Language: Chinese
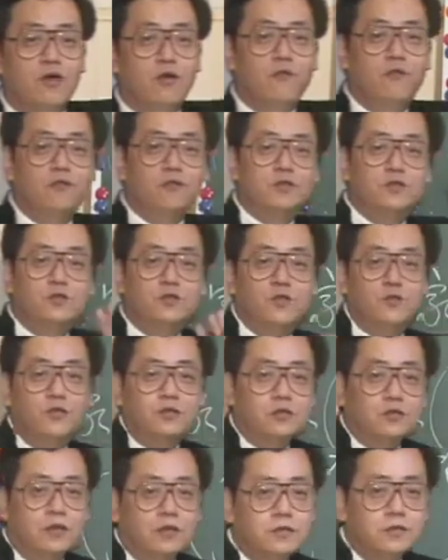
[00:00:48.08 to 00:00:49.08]
女儿，夫妻做夫
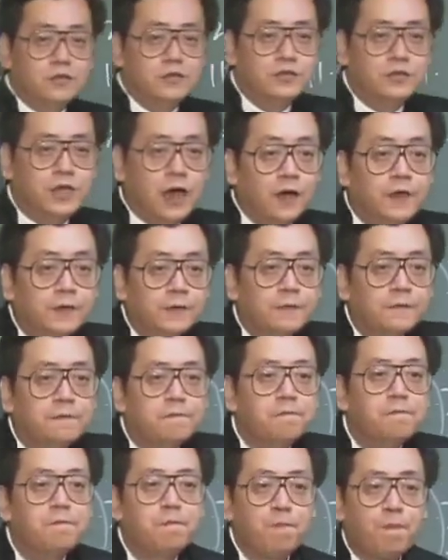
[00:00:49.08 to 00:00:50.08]
妻，家和。
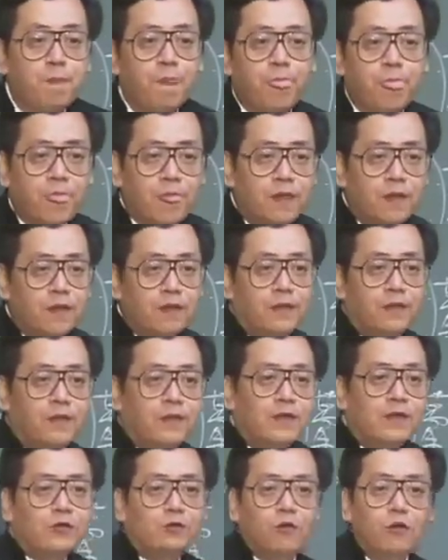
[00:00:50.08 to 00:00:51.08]

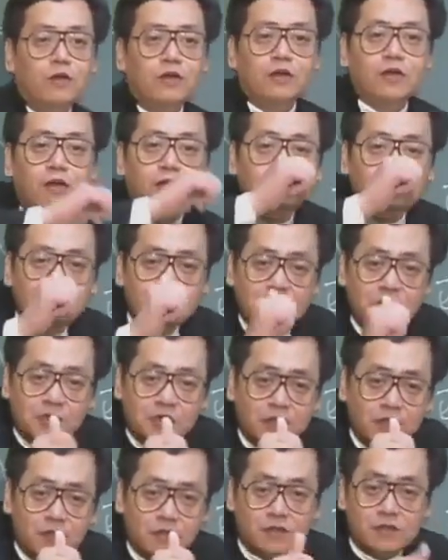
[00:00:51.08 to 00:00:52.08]
如果你要事业
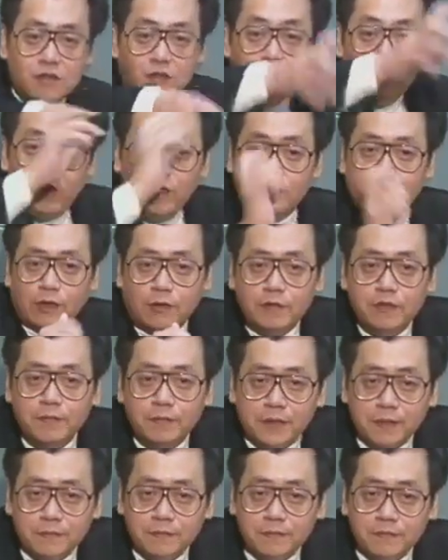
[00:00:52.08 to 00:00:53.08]
兴的时候，要位等于
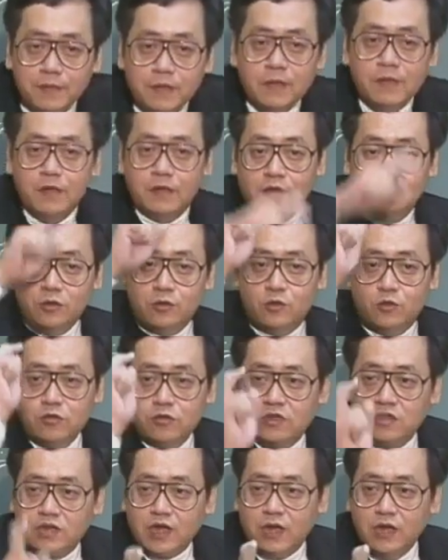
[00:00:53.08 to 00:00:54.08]
名，你住
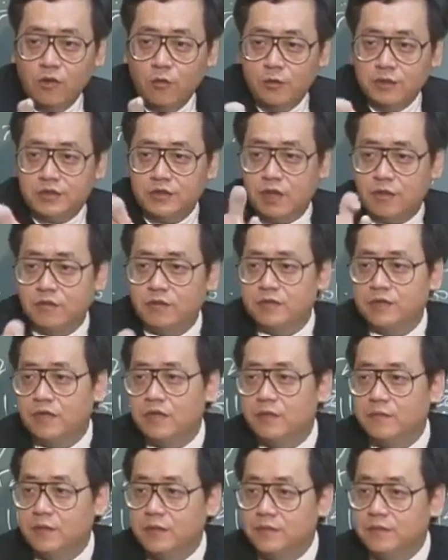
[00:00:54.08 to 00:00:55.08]
谁的位置要用谁
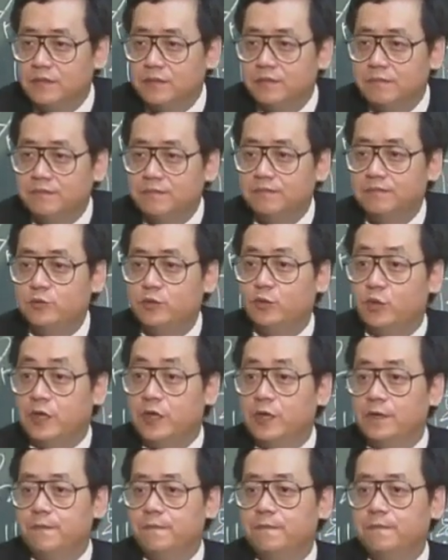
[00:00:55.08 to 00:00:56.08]
的名字。举
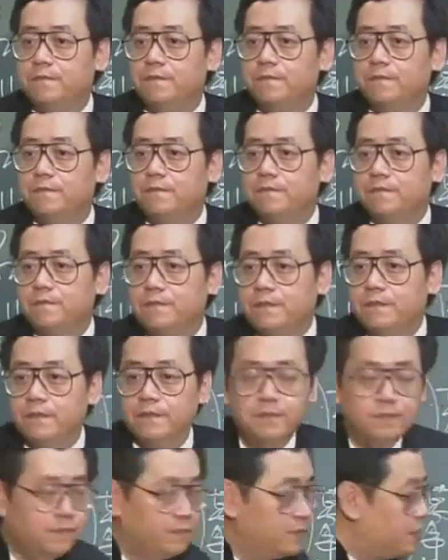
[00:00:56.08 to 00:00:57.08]
例，
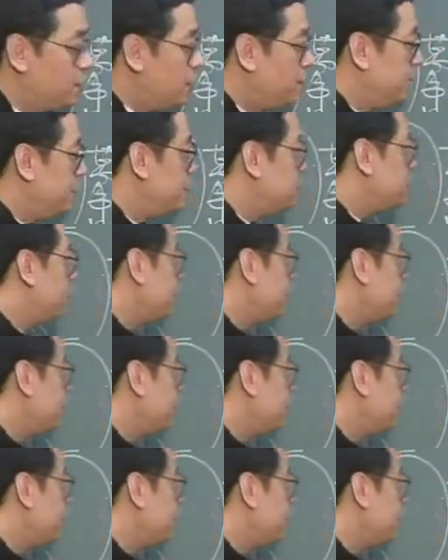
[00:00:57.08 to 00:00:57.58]
你的名